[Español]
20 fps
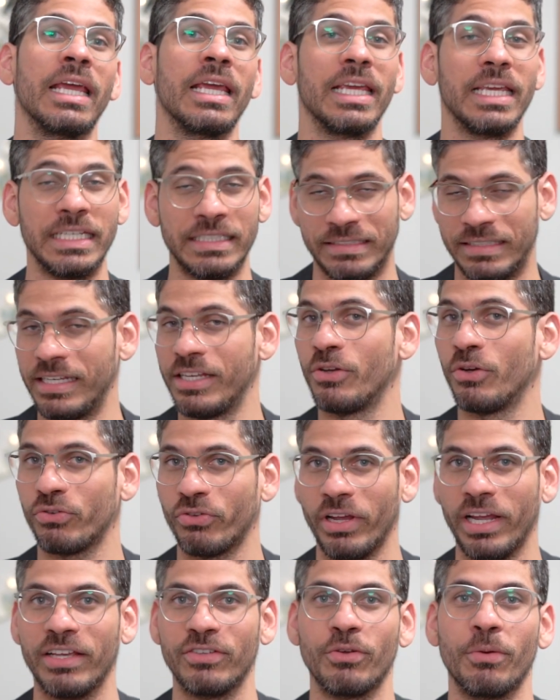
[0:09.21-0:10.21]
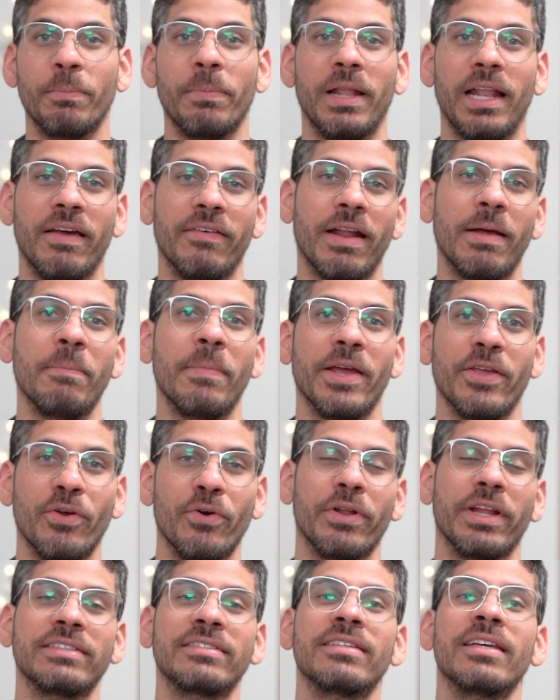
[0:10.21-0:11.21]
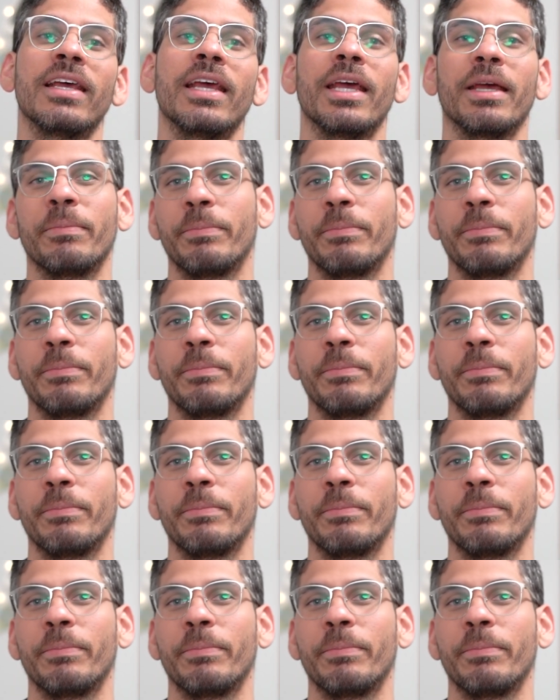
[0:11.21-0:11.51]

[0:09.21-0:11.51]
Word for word: Y sí, yo sé que son palabras mayores,